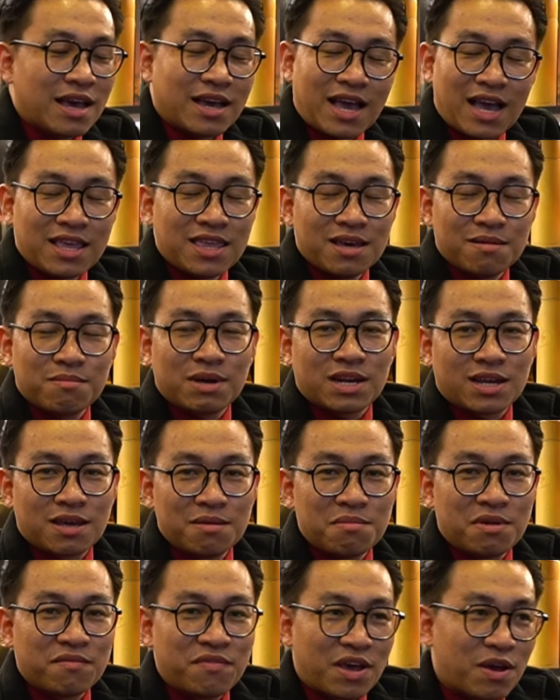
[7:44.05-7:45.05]
Cá nhân mình khi
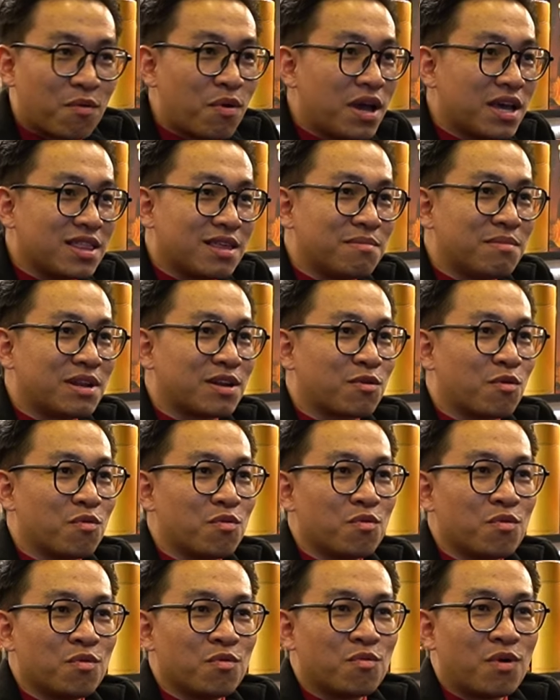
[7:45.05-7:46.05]
mình về quê thì mình
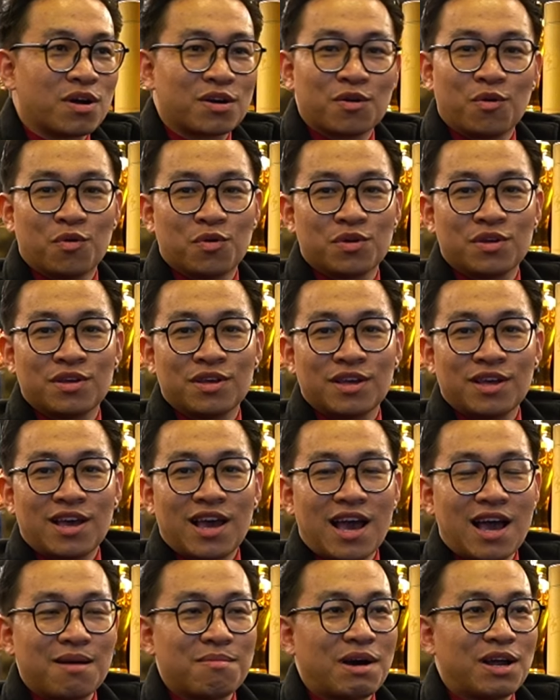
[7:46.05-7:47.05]
cũng quần đùi
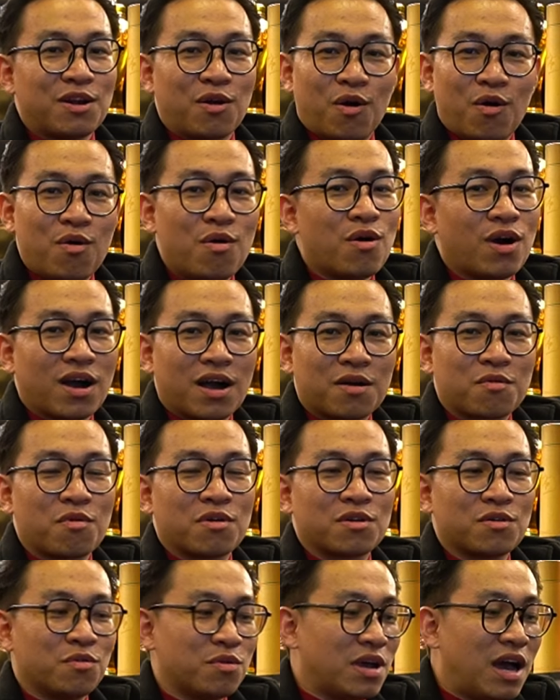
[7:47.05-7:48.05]
áo ba lỗ hoặc là
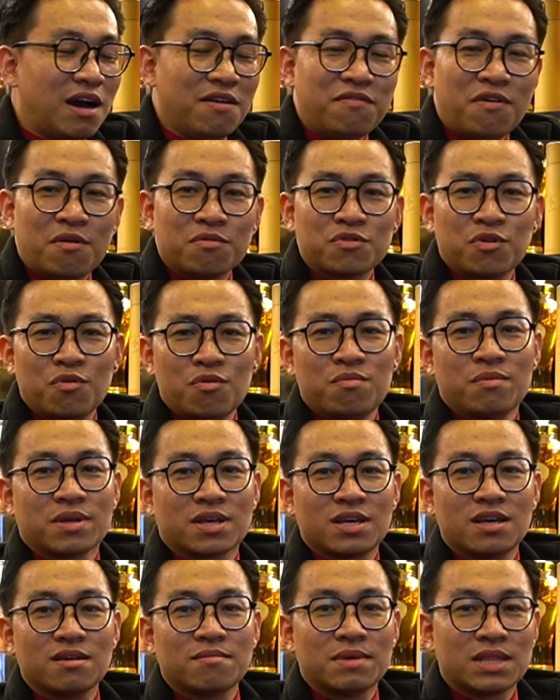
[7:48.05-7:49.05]
quần đùi áo phong thun này
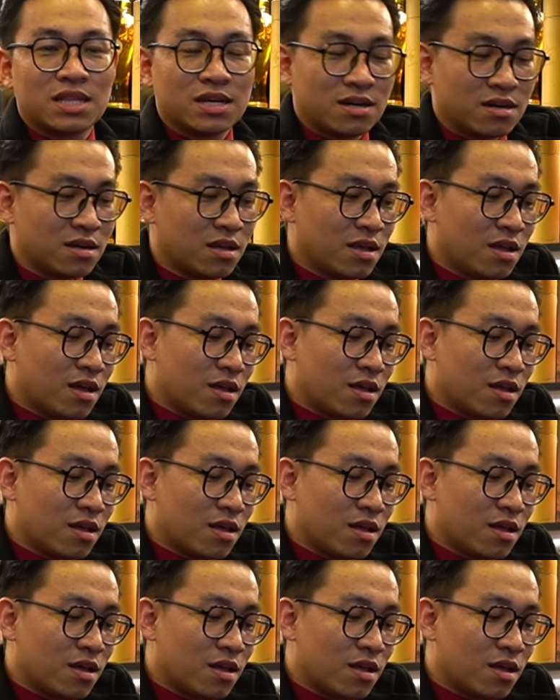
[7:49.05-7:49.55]
kia bình thường,